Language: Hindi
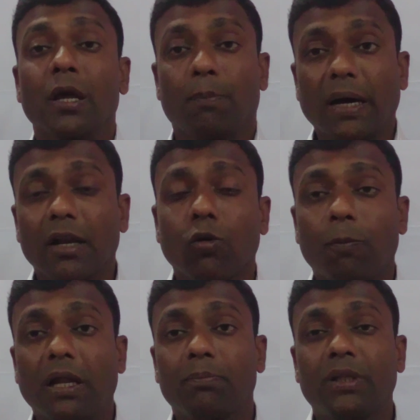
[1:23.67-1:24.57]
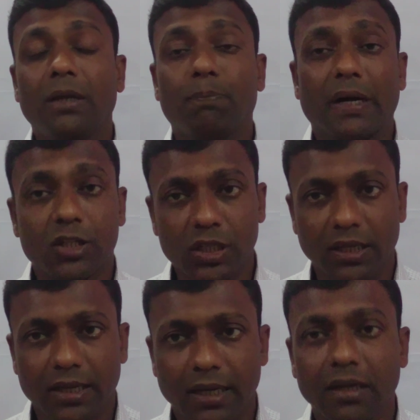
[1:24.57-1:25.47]
पर उपलब्धि बढ़
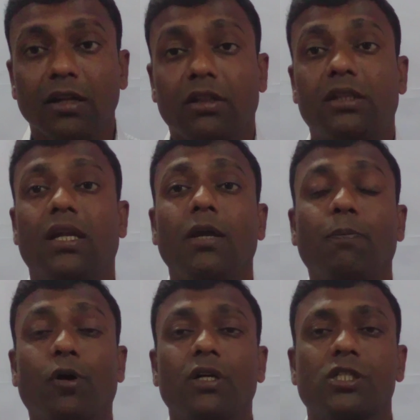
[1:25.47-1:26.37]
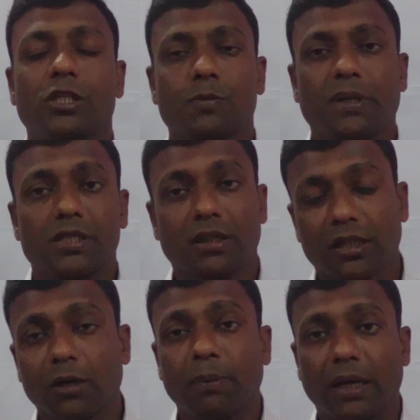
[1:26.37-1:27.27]
चढ़कर 3.6 परसेंट
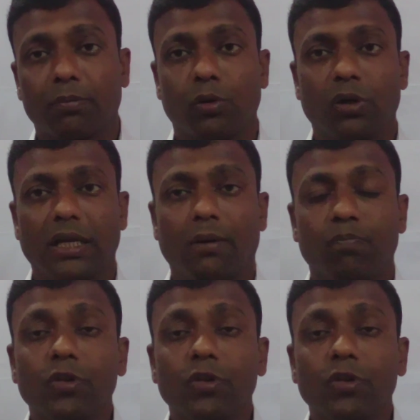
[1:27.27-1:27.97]
तक प्राप्त हो गया